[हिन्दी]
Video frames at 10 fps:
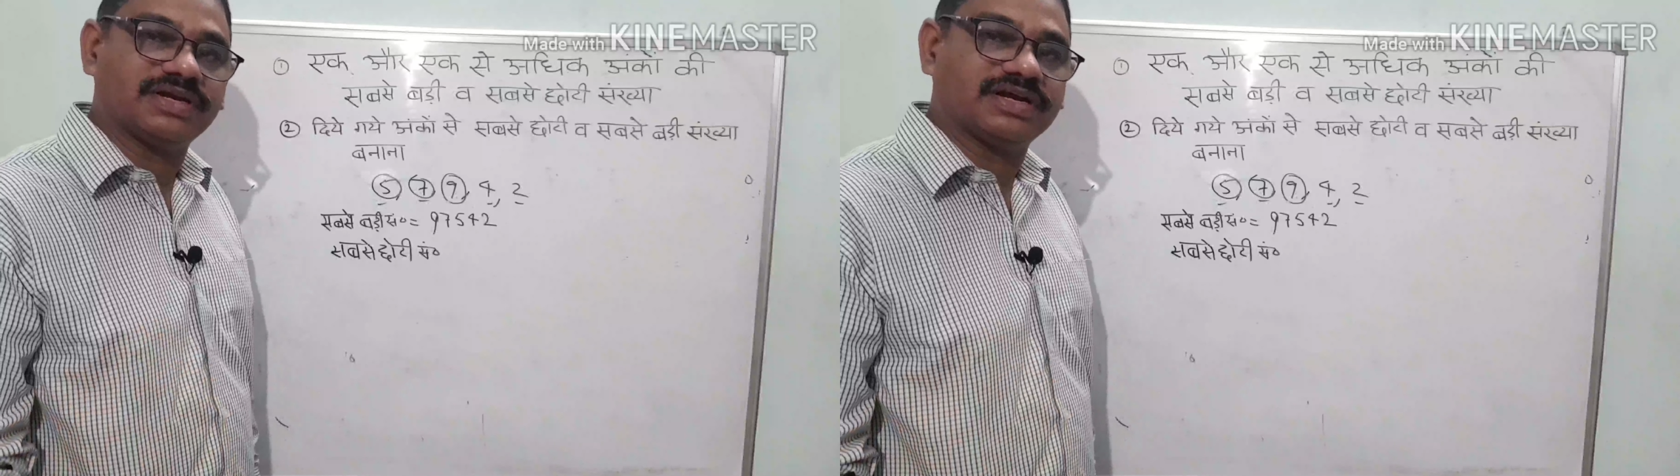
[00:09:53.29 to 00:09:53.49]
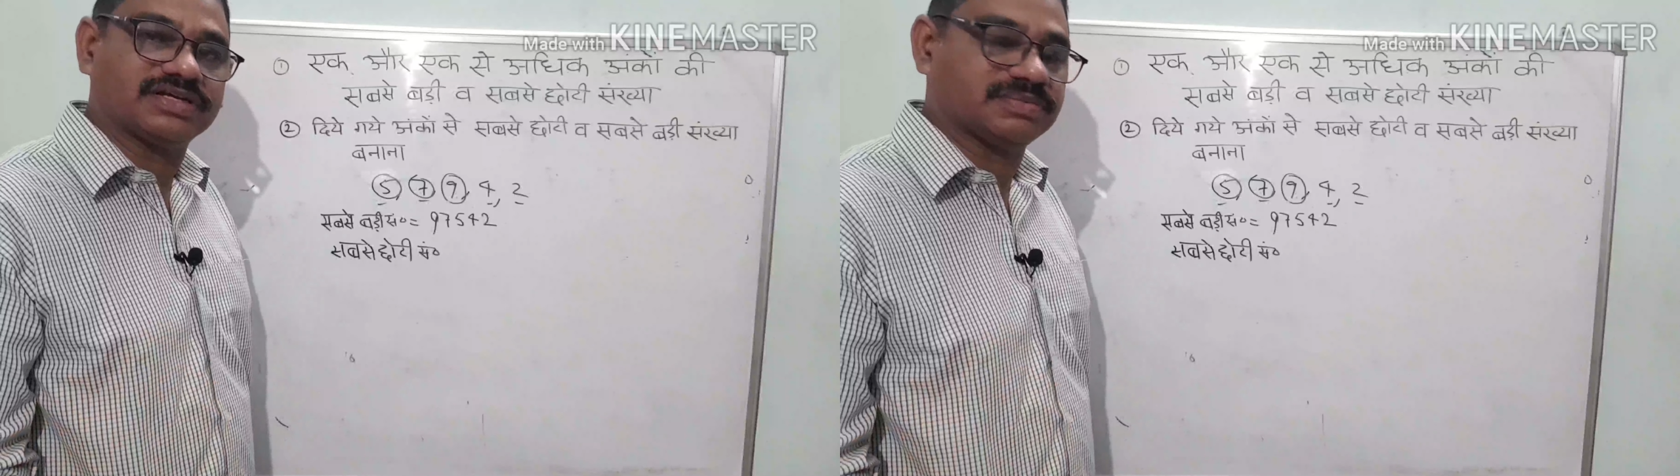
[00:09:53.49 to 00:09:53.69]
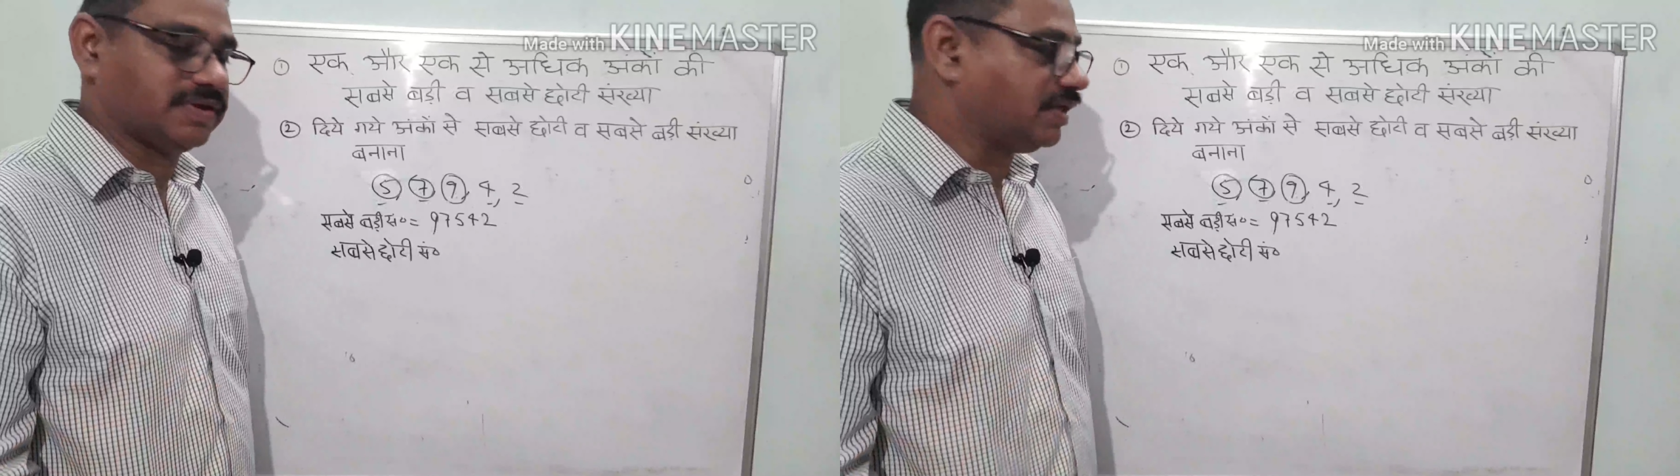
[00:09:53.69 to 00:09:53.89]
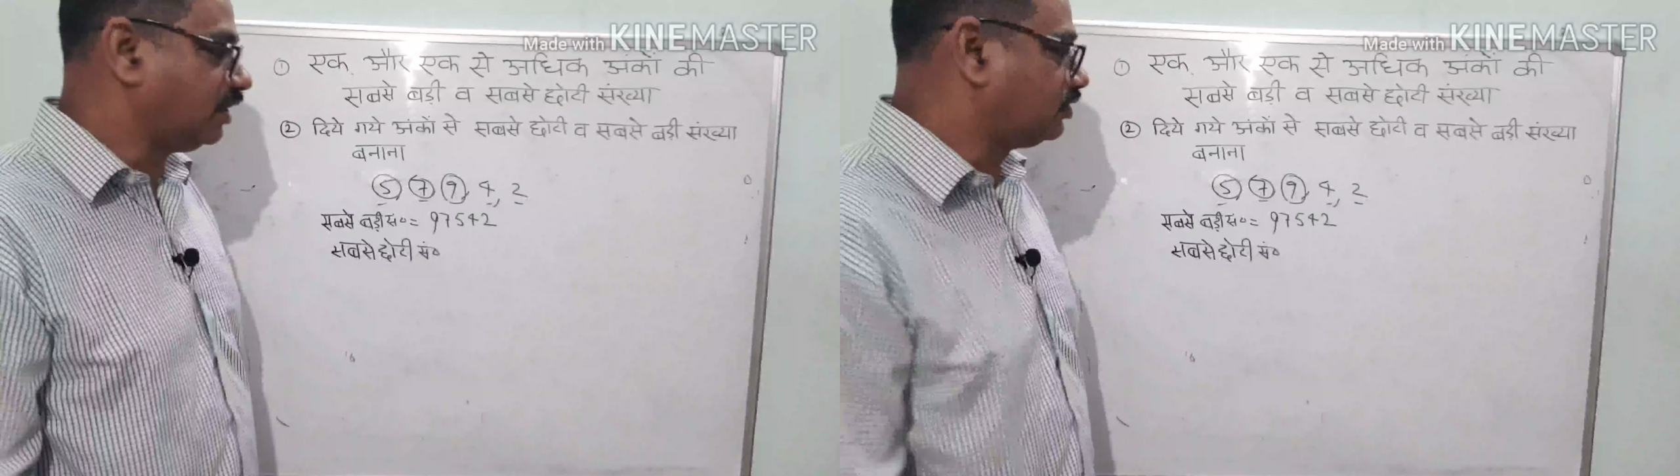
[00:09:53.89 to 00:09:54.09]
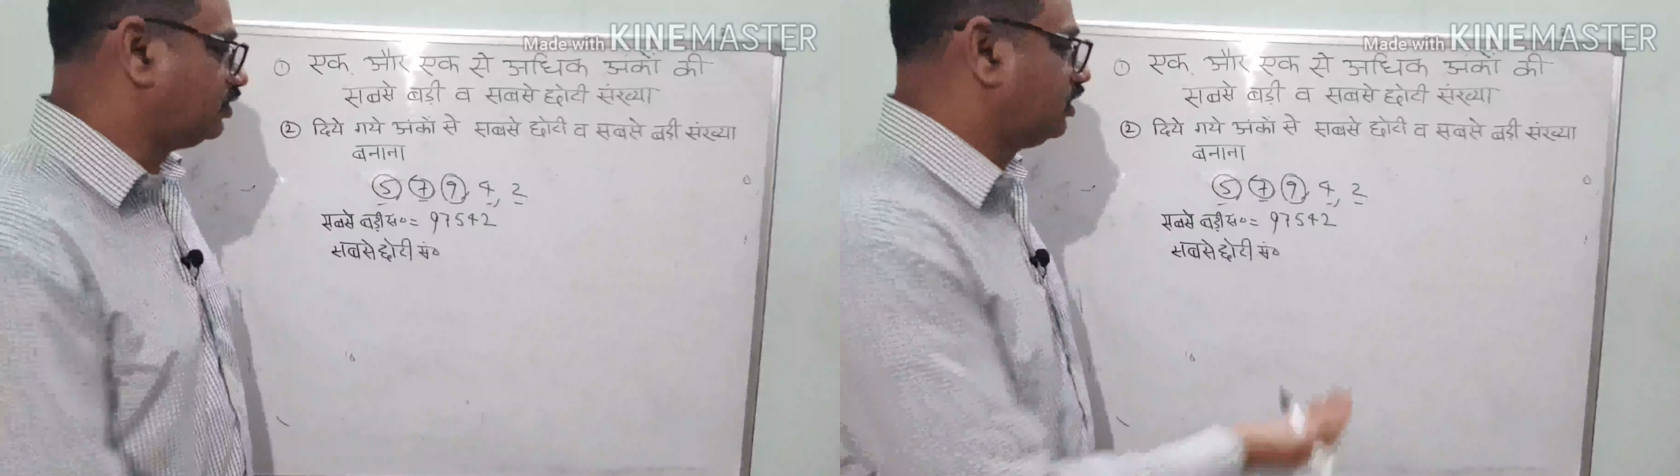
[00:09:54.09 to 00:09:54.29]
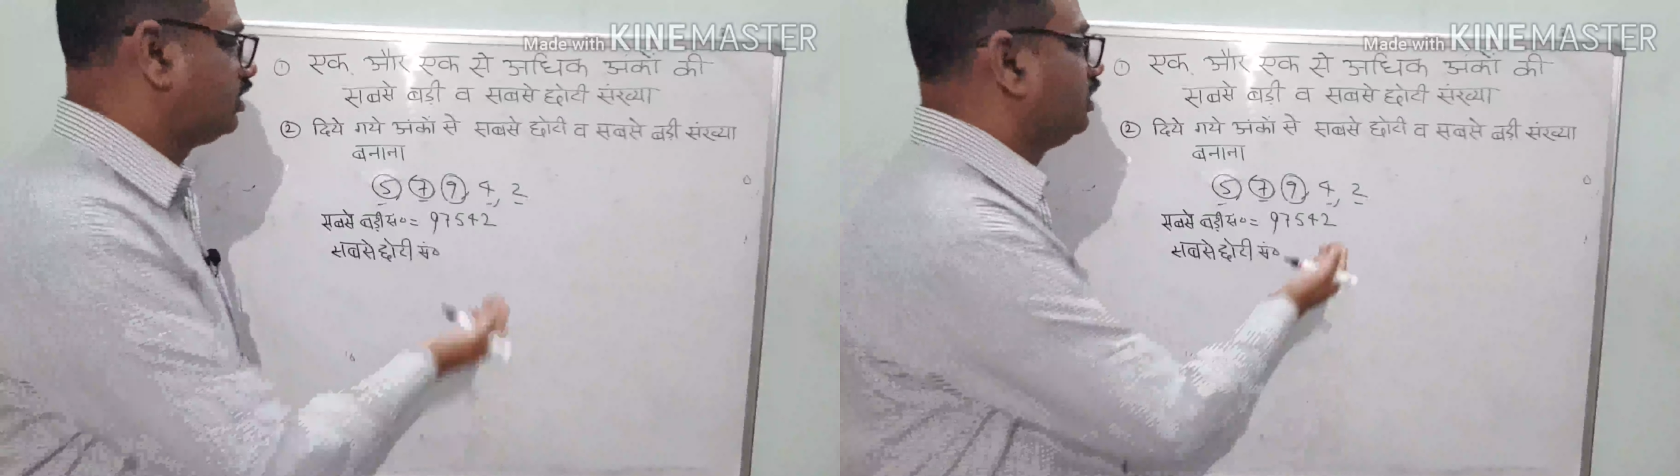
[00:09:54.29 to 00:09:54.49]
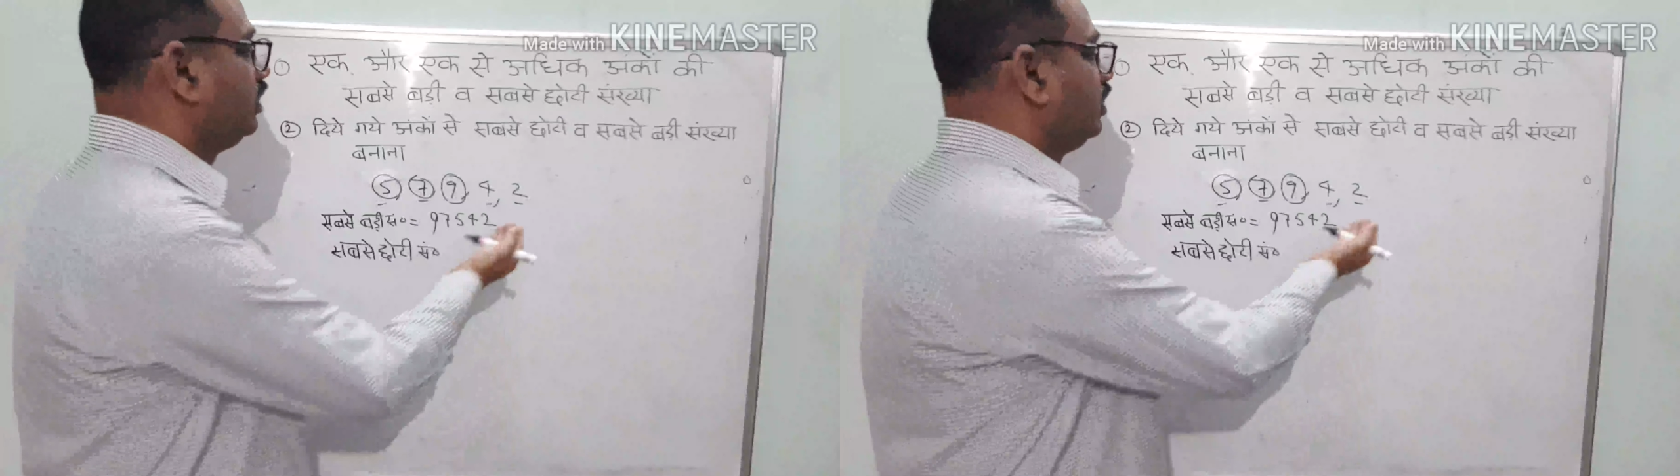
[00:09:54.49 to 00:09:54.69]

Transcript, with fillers: लास्ट में तो देखिए